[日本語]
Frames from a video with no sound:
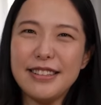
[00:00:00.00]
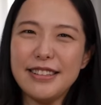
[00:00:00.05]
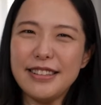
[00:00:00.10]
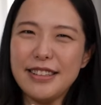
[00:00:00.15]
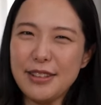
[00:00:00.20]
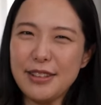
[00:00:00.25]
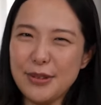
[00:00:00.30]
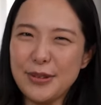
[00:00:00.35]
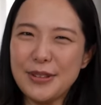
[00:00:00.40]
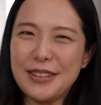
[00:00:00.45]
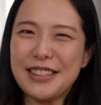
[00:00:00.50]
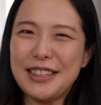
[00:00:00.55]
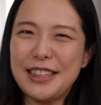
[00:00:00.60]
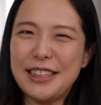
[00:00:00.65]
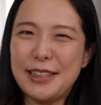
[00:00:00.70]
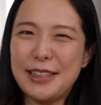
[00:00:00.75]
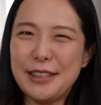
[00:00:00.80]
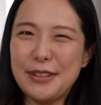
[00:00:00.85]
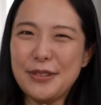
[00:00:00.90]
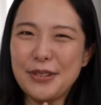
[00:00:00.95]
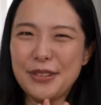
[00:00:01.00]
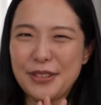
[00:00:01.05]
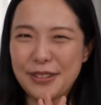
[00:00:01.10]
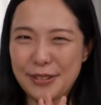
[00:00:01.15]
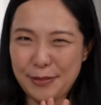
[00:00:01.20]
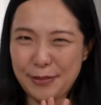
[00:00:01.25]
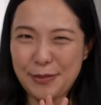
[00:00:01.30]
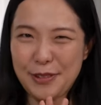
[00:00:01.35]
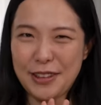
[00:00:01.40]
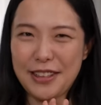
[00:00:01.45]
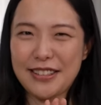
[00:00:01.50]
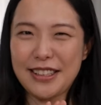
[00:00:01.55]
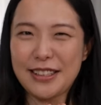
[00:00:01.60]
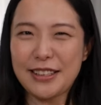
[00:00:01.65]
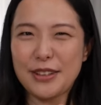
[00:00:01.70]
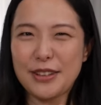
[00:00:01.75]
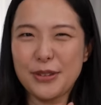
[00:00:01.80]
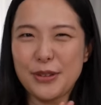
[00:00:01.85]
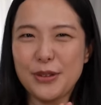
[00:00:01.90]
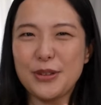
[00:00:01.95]
で同時によく皆さ
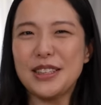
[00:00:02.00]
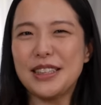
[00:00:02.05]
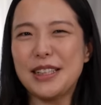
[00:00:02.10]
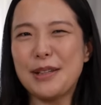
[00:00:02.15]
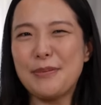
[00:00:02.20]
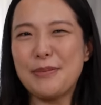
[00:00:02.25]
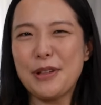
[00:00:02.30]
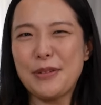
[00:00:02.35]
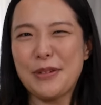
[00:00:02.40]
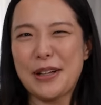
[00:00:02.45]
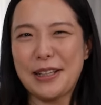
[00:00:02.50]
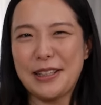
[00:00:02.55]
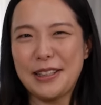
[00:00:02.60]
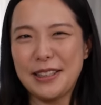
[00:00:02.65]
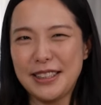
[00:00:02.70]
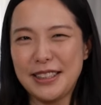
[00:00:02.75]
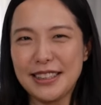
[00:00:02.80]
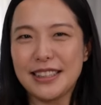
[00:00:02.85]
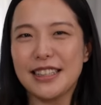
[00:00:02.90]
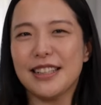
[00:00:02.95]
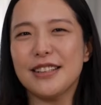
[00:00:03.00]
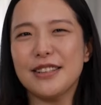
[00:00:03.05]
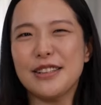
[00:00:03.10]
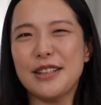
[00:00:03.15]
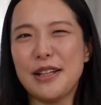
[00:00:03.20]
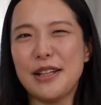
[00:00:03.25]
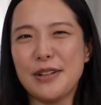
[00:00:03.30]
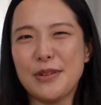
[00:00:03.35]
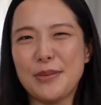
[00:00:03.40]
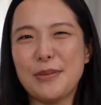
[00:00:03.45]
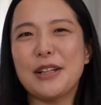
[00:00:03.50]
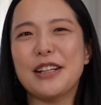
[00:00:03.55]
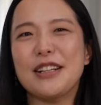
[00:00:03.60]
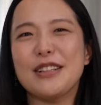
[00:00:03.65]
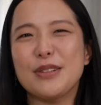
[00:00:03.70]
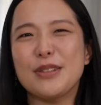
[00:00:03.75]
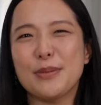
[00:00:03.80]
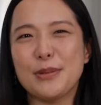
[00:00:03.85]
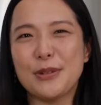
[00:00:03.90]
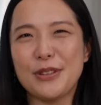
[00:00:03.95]
んだと4次元目は時間って思われ
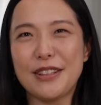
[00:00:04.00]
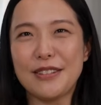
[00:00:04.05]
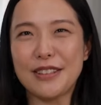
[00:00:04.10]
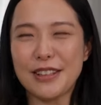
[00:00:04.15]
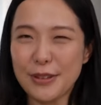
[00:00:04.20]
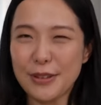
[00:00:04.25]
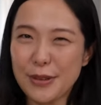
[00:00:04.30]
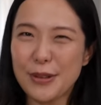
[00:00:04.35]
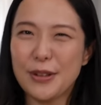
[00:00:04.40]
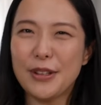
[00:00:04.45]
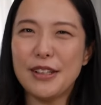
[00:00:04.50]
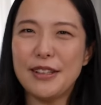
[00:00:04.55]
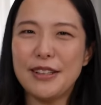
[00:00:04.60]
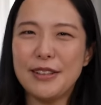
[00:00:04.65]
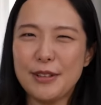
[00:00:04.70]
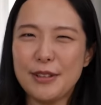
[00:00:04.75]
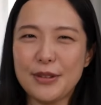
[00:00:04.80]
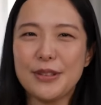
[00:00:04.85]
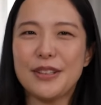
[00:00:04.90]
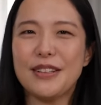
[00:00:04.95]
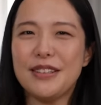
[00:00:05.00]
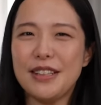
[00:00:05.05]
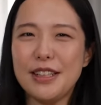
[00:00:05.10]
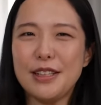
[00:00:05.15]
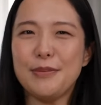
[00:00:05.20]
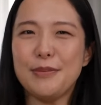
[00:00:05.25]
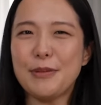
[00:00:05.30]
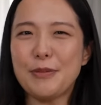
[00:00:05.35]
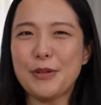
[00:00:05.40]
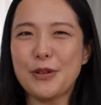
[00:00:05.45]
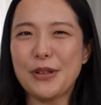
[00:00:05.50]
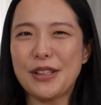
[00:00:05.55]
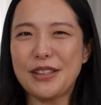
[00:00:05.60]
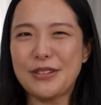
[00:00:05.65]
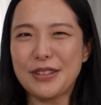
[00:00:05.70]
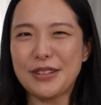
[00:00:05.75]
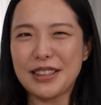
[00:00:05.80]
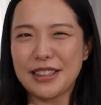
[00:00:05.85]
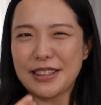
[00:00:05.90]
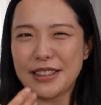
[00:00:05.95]
ると思うんですけどそうですね今もこうやっ
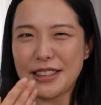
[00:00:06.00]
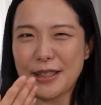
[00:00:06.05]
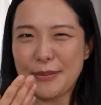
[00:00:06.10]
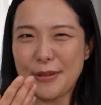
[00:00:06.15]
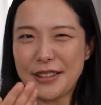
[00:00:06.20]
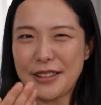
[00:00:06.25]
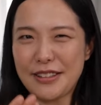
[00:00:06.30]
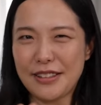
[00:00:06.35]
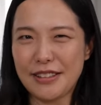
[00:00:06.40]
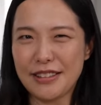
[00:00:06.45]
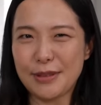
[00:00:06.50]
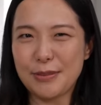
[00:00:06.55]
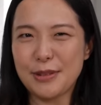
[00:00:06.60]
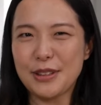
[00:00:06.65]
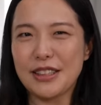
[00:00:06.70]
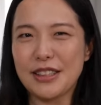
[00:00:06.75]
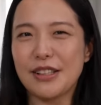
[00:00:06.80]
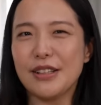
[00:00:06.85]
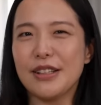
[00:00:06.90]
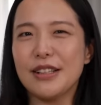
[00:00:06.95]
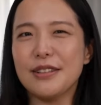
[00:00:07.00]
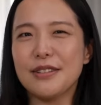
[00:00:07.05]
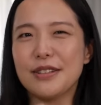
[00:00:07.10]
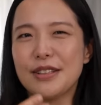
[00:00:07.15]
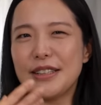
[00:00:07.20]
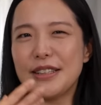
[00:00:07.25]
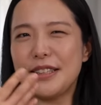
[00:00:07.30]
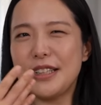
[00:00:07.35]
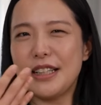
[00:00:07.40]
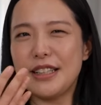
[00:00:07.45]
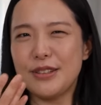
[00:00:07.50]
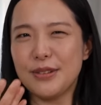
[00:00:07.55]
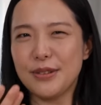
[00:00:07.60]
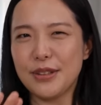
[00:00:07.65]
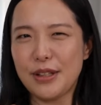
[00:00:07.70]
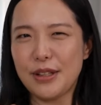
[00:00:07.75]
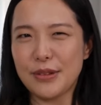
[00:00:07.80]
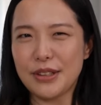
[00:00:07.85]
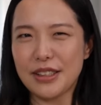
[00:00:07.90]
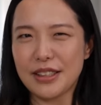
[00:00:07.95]
て私が喋ってる間も時間過ぎている
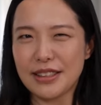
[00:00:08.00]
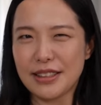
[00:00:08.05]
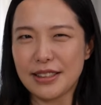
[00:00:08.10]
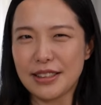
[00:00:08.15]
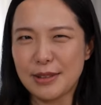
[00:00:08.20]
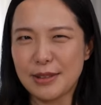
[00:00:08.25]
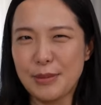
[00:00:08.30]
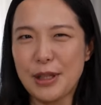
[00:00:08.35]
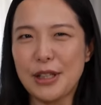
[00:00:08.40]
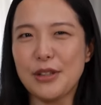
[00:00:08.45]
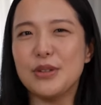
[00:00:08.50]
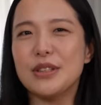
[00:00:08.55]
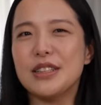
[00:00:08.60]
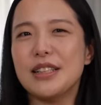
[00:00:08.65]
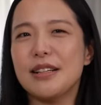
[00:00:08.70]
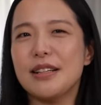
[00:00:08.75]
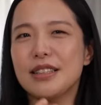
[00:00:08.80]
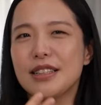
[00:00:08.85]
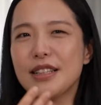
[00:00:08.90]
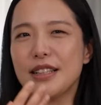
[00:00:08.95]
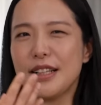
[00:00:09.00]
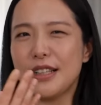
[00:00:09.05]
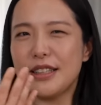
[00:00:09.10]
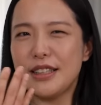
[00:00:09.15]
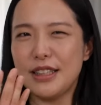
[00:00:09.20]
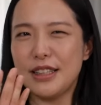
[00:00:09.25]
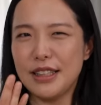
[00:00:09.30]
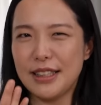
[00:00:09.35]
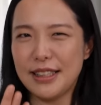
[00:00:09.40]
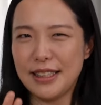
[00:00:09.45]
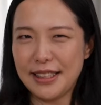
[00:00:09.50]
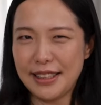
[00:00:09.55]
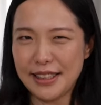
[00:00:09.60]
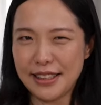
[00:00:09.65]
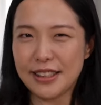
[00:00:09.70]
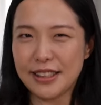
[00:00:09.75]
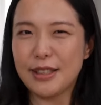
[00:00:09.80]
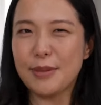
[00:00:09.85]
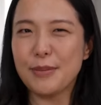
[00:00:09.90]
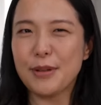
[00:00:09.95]
ので私たちまあ4次元社会に
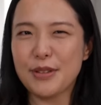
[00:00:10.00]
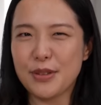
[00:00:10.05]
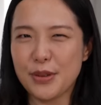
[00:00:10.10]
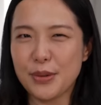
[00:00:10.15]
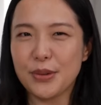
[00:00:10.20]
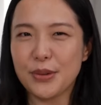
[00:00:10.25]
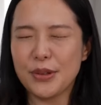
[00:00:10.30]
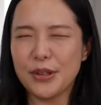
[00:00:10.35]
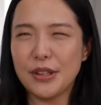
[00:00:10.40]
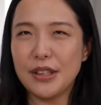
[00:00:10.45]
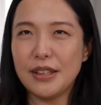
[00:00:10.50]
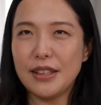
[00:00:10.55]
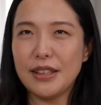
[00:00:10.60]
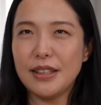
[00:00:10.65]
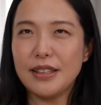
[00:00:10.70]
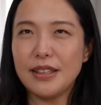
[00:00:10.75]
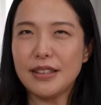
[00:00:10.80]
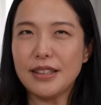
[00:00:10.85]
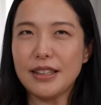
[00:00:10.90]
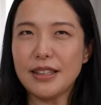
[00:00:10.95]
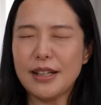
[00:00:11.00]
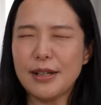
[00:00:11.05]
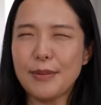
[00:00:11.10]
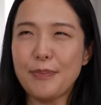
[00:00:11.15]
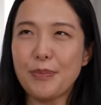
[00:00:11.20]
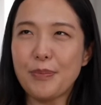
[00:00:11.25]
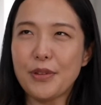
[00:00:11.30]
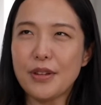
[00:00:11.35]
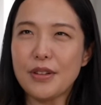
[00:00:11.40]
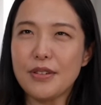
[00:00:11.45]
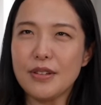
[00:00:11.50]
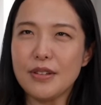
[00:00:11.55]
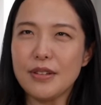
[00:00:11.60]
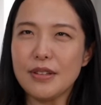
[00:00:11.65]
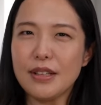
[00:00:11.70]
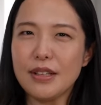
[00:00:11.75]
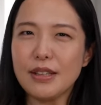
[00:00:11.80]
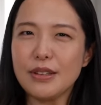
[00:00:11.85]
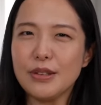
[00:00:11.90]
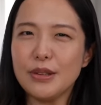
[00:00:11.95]
生きてますよと。ただ
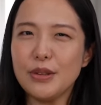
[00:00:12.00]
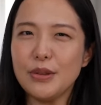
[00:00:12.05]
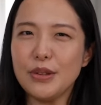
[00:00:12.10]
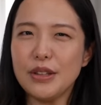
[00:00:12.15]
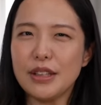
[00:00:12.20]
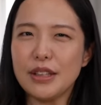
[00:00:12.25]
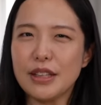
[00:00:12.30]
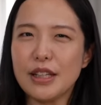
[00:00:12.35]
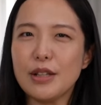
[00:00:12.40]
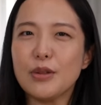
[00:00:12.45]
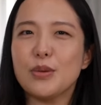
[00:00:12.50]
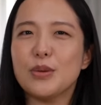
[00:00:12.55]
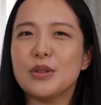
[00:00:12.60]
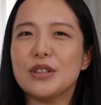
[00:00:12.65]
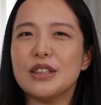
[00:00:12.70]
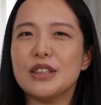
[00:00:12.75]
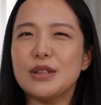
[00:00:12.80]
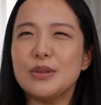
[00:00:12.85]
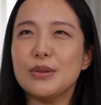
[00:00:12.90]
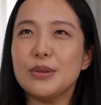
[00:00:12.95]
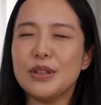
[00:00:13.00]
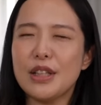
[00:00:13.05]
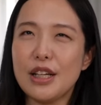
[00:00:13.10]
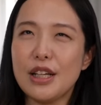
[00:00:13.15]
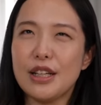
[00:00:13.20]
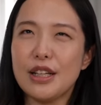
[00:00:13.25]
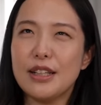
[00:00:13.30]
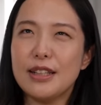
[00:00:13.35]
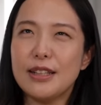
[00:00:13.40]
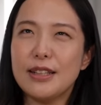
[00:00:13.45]
数学においては結構自由で